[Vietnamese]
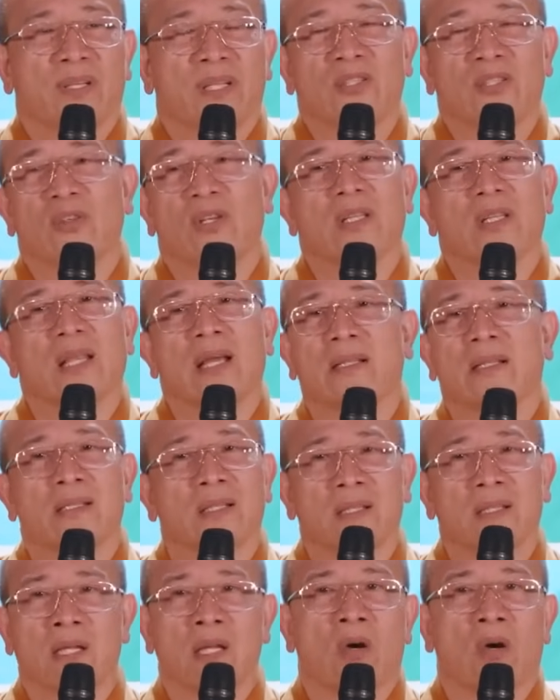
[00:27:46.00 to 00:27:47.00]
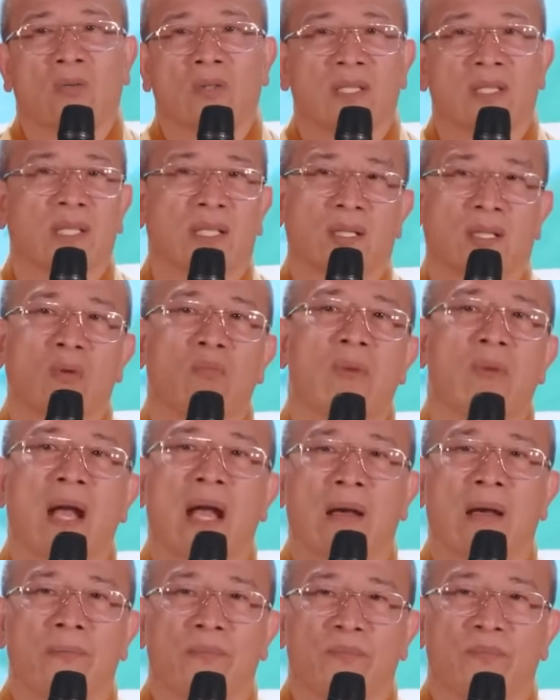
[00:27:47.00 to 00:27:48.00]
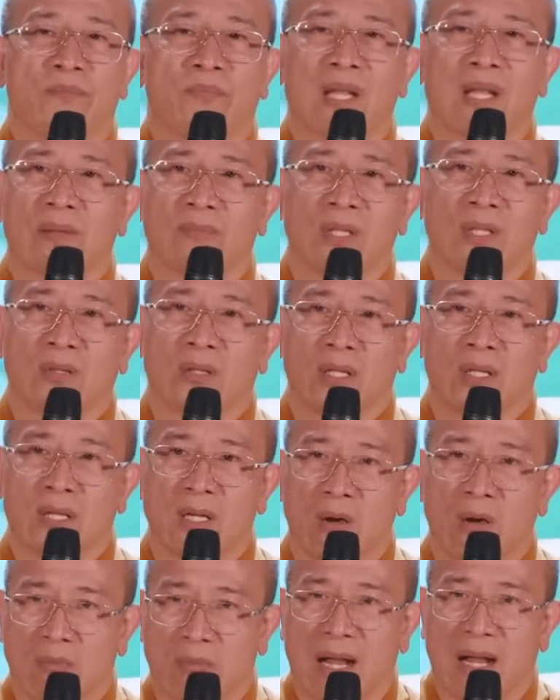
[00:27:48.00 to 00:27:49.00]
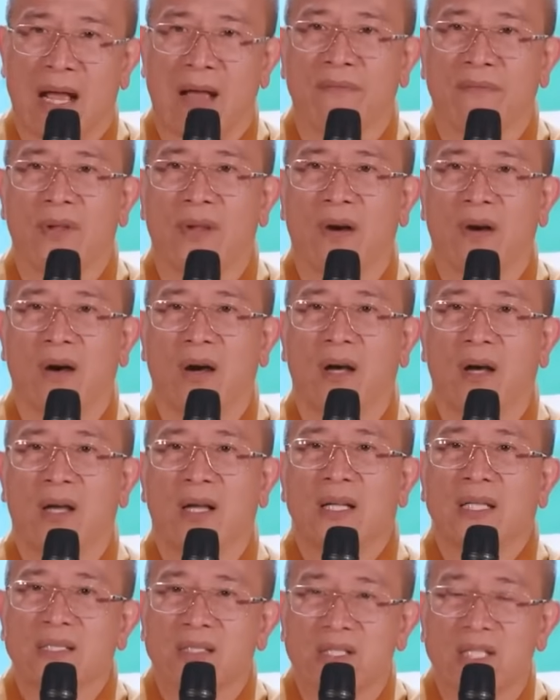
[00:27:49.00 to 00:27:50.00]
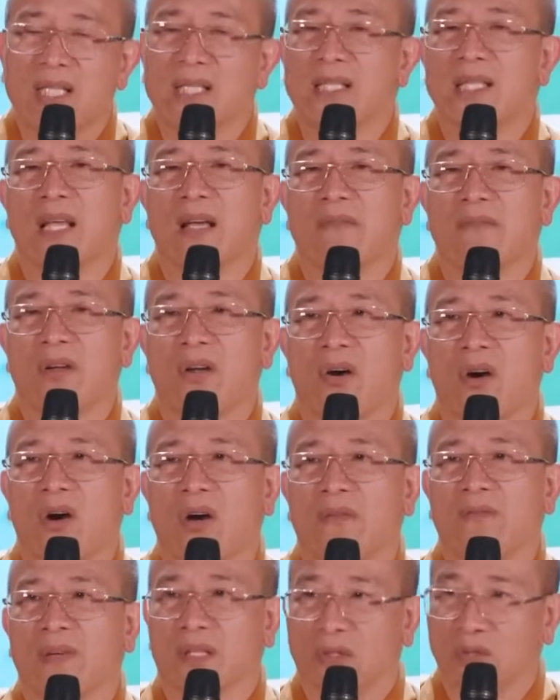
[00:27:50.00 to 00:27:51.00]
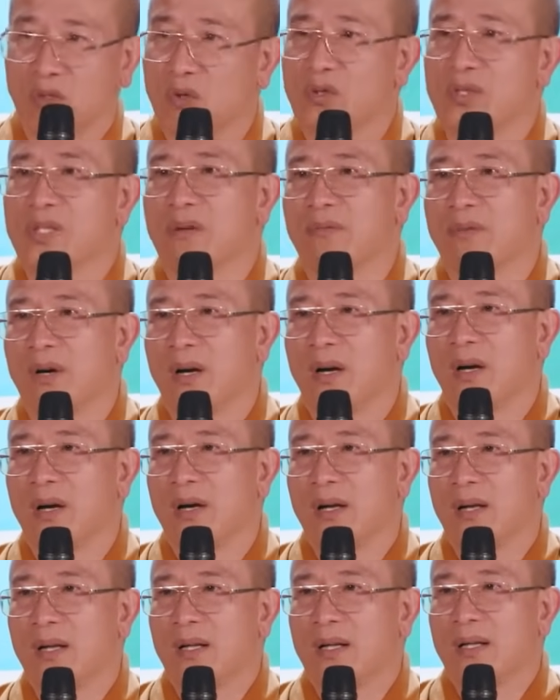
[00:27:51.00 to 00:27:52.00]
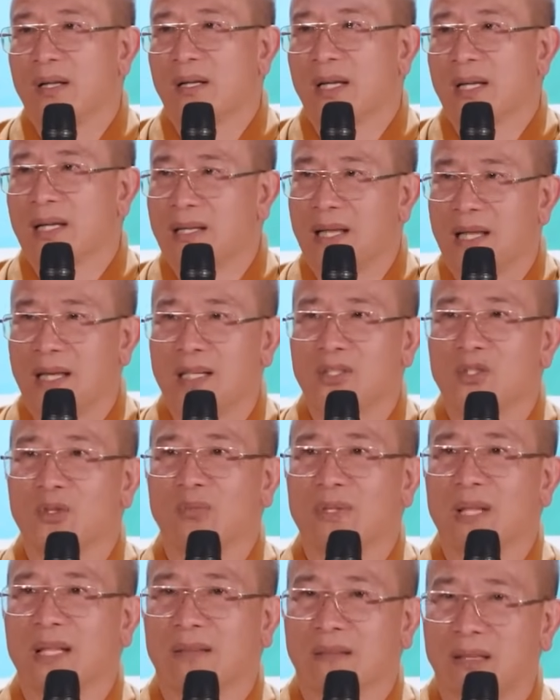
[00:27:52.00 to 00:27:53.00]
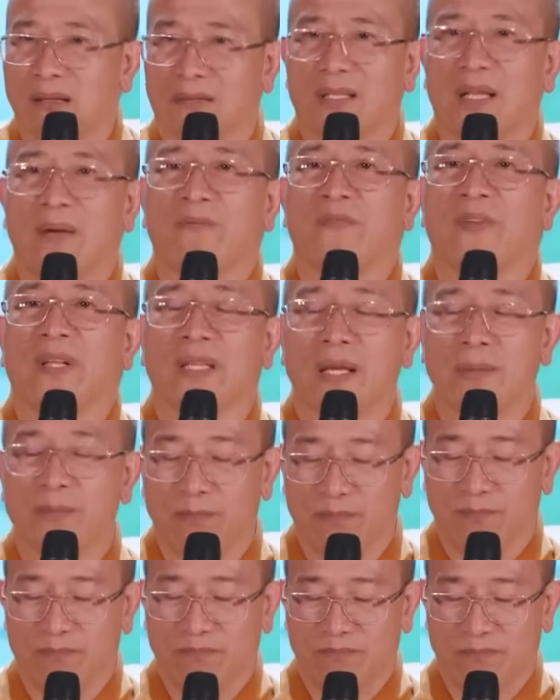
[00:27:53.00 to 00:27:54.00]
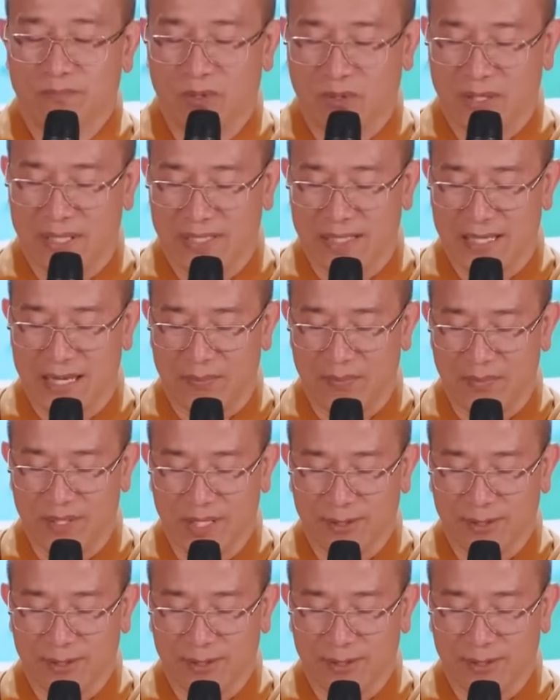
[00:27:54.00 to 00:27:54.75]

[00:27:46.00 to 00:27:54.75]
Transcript: Thế cho nên ta rất hiểu, ta rất thông cảm. Ta làm sao ta đồng cảm với họ, chia sẻ với họ và tôn trọng họ. Cái này là chúng ta thực tập về tâm, chúng ta sẽ làm